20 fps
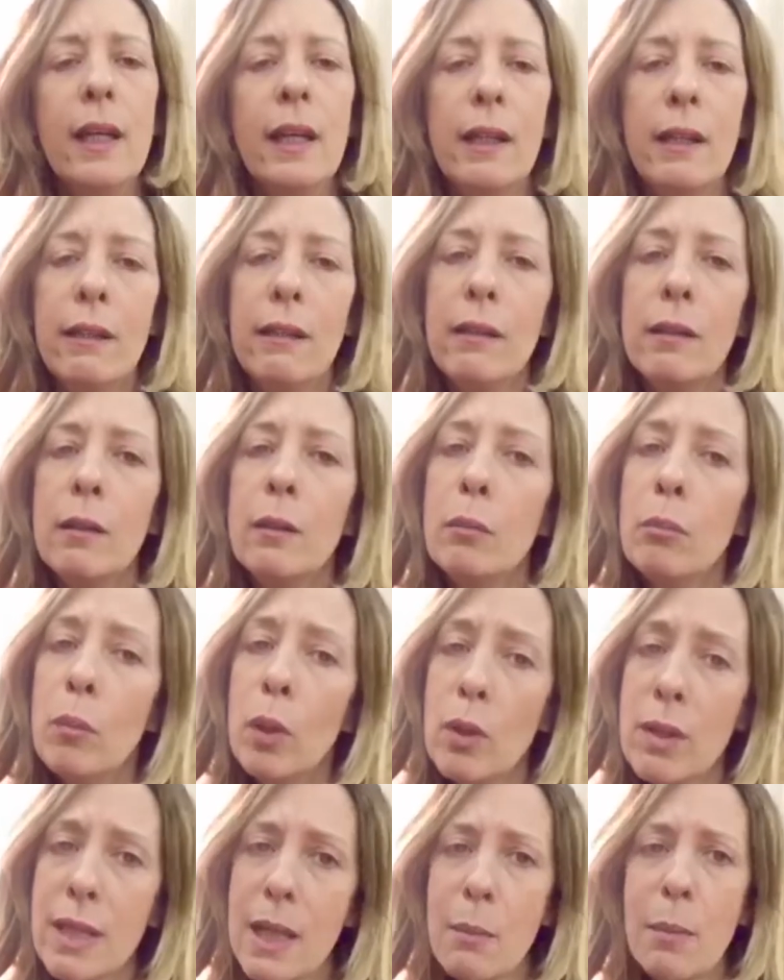E,
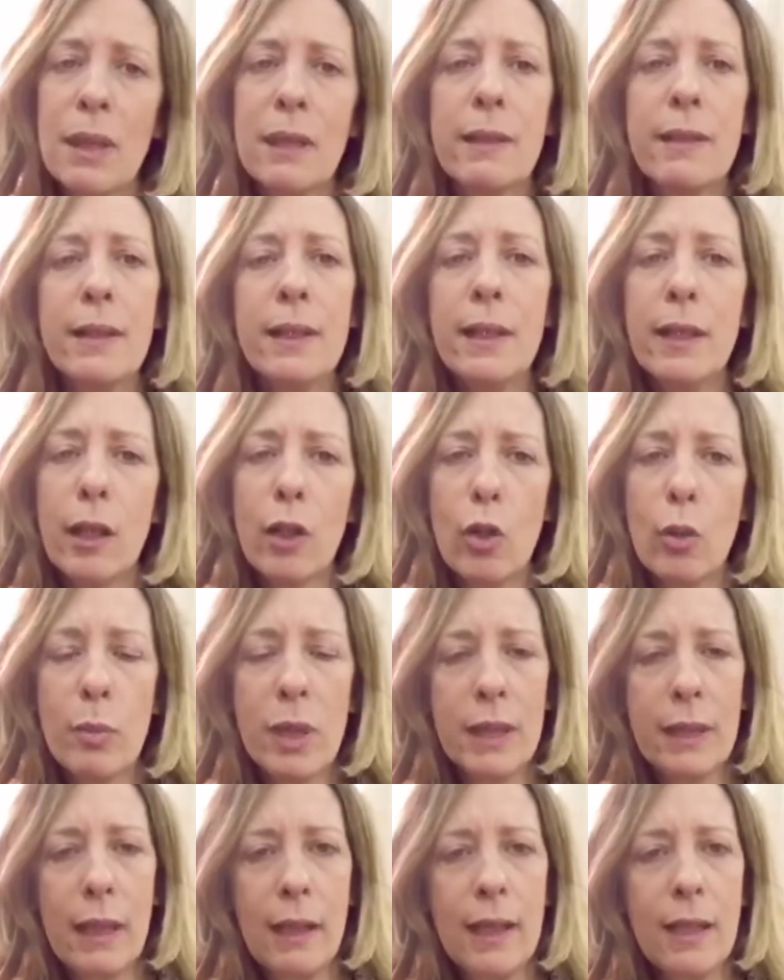mm, stamattina come
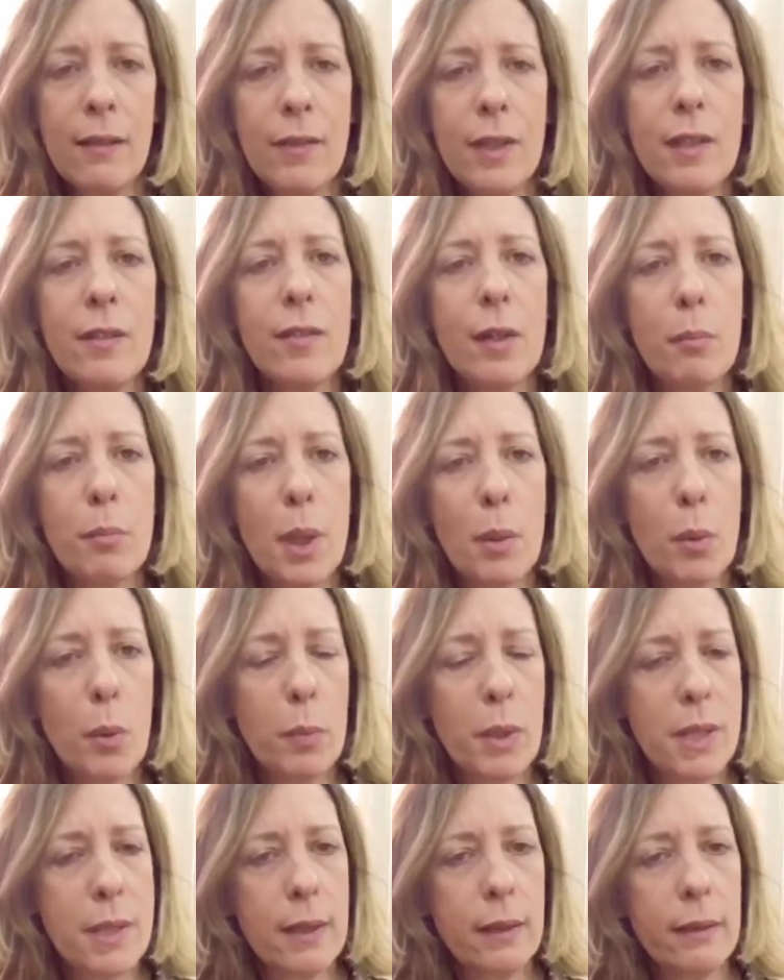Italia Viva abbiamo
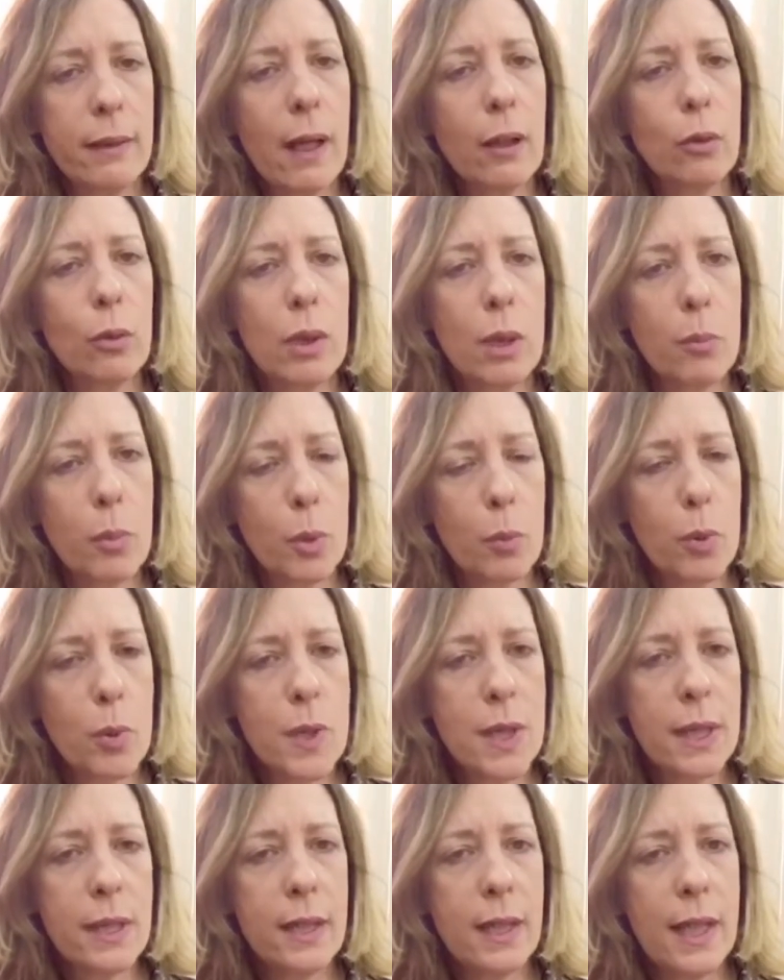presentato una
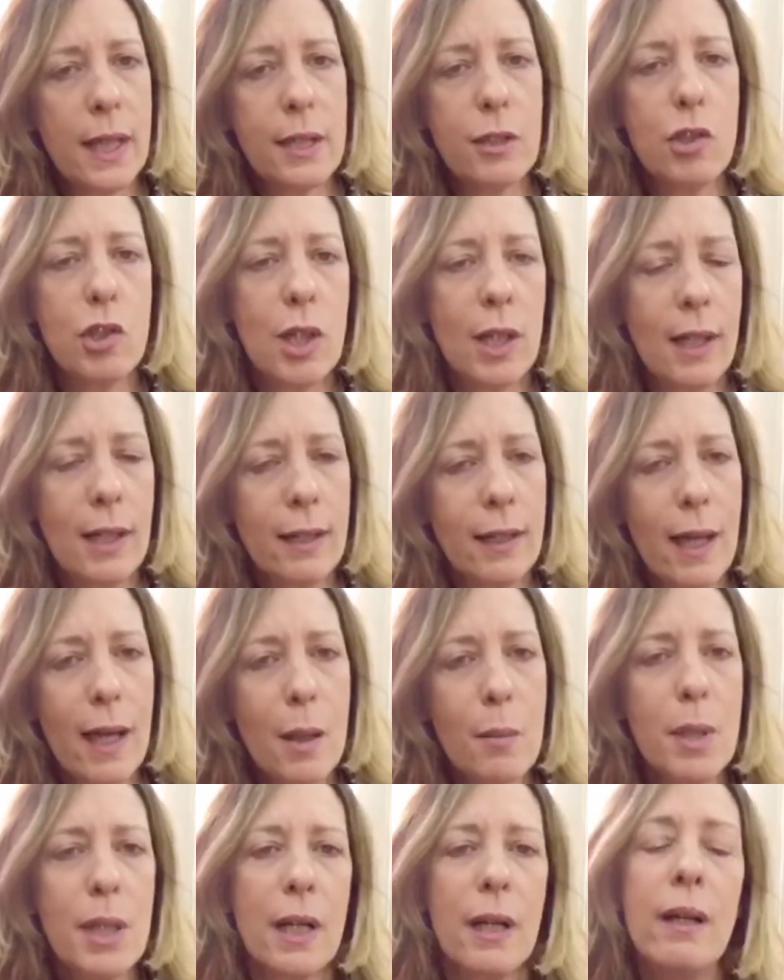proposta di legge alla
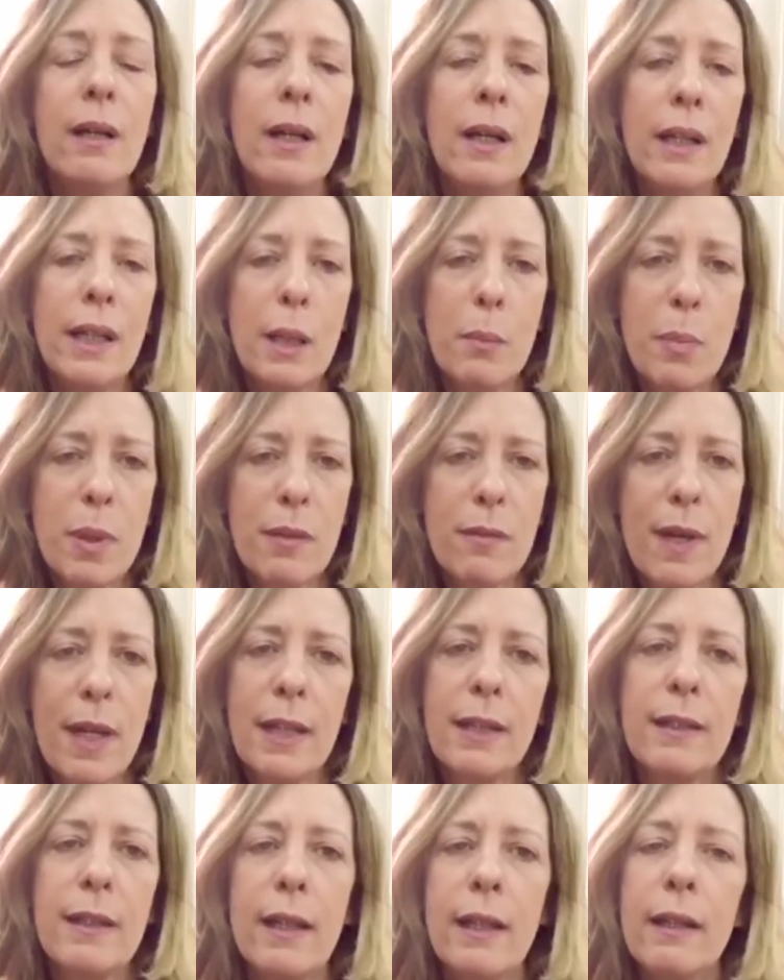Camera che
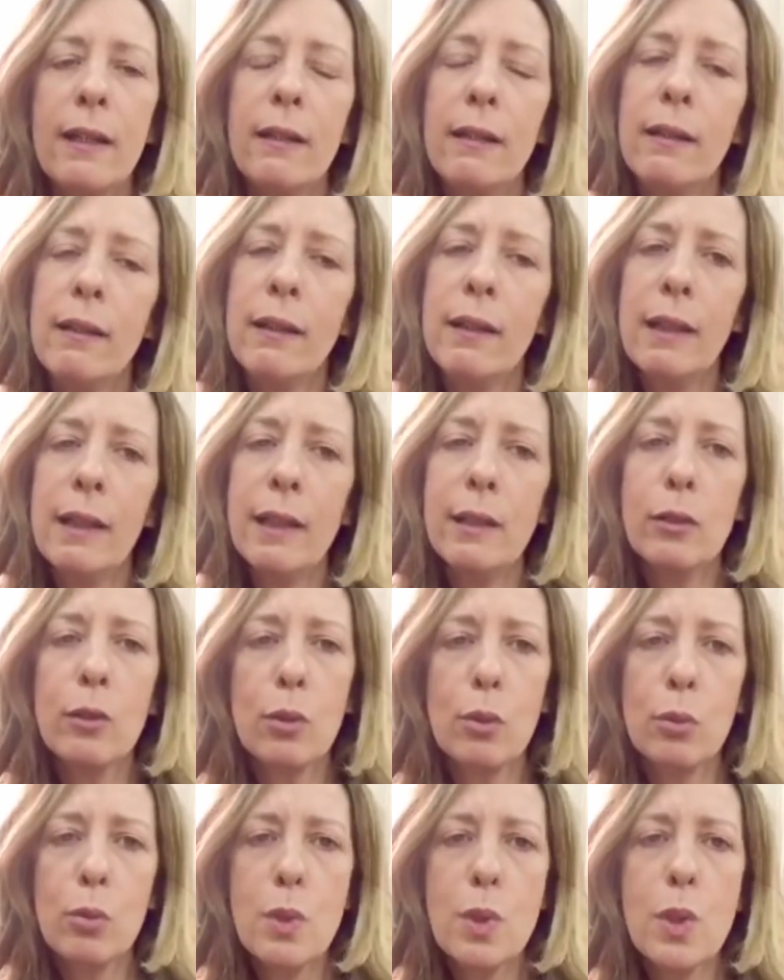prevede eh,
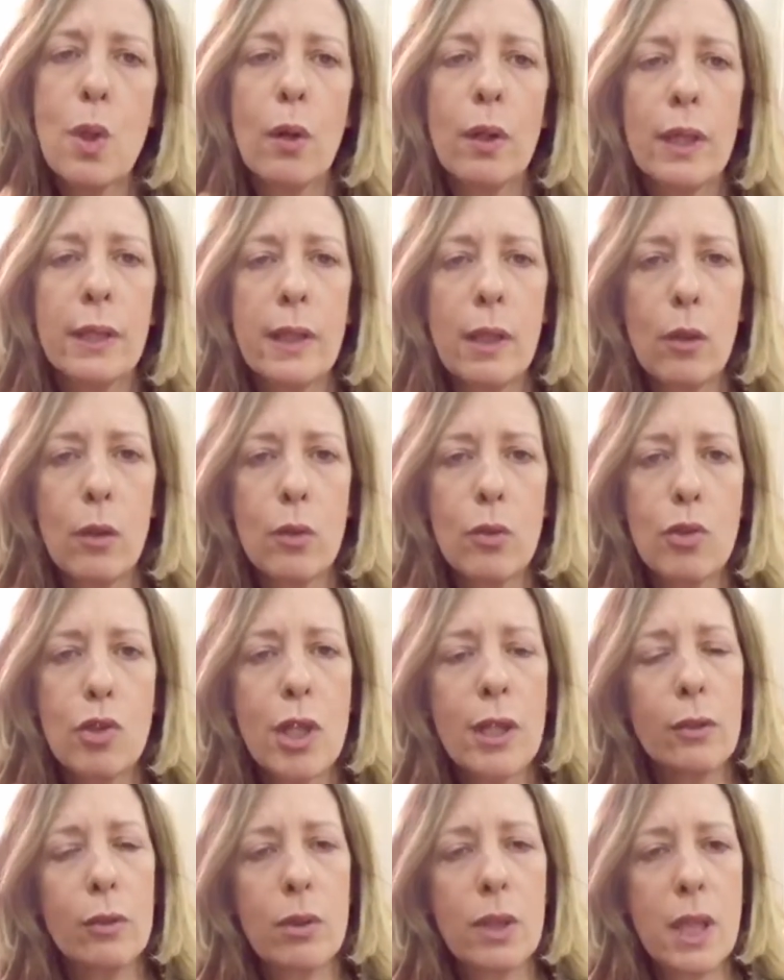l'introduzione del
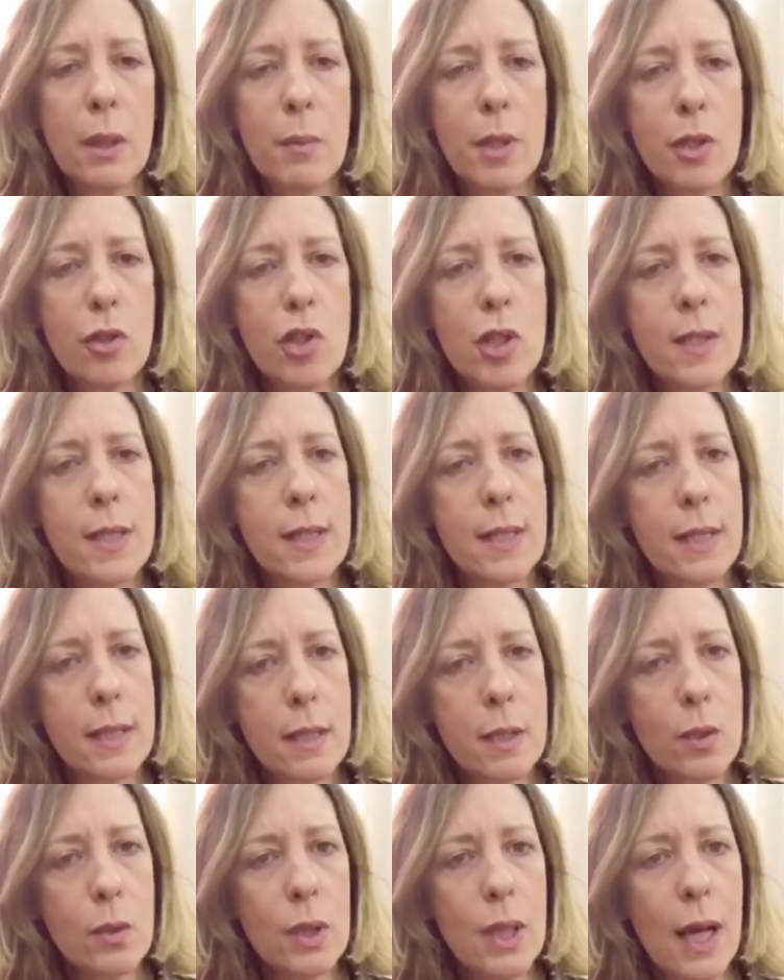concetto di emergenza
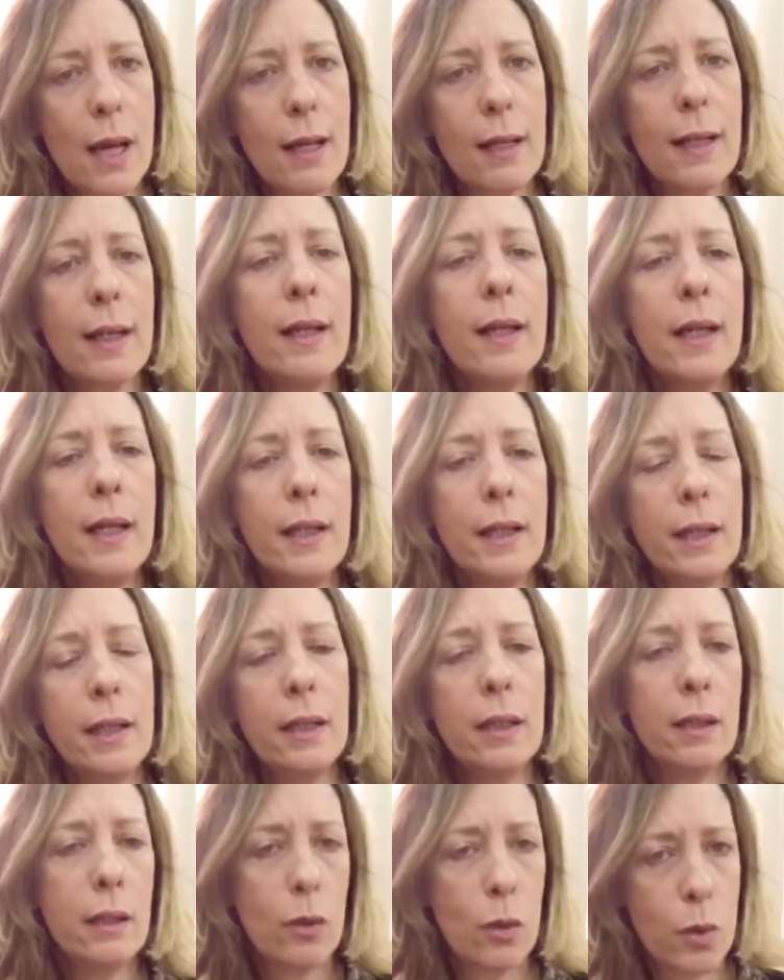nazionale
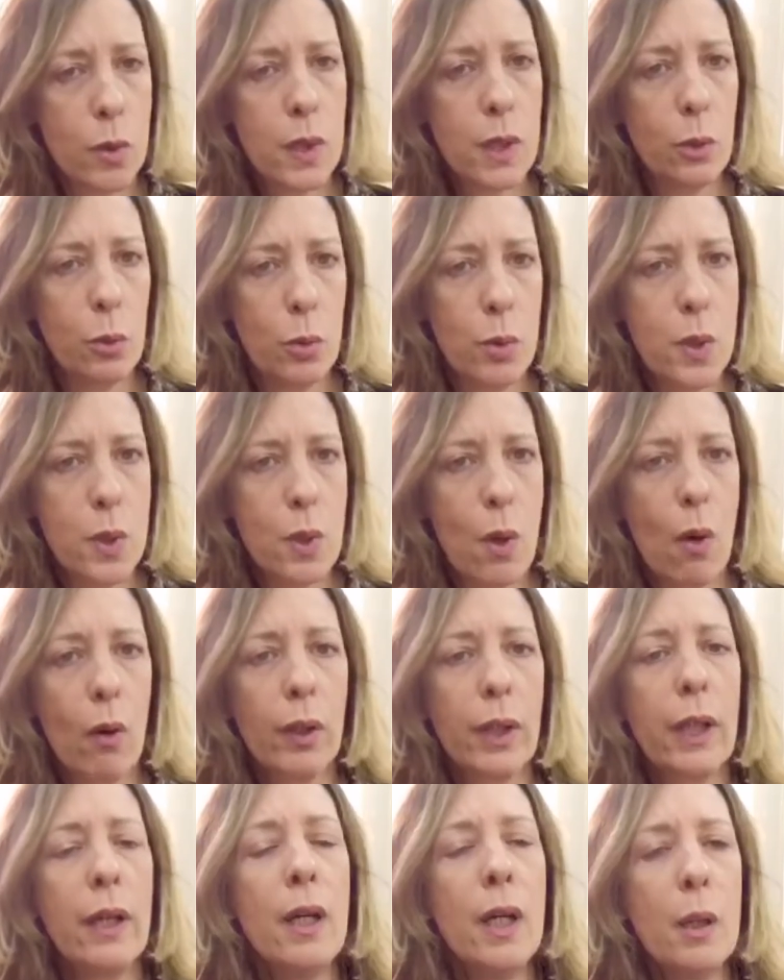in
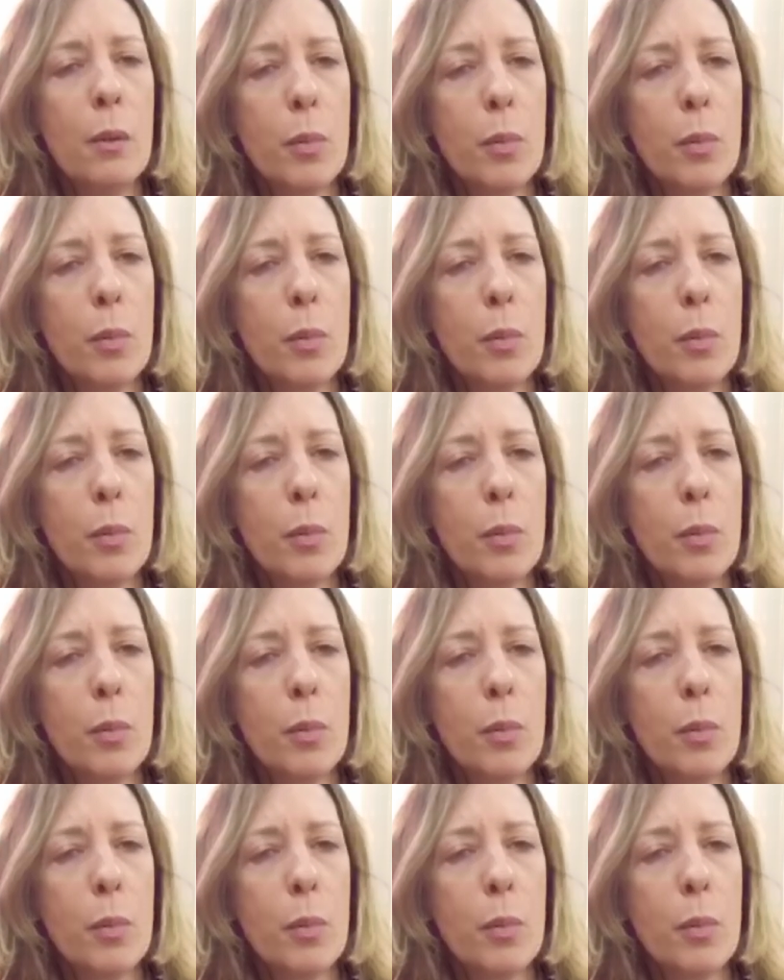Costituzione,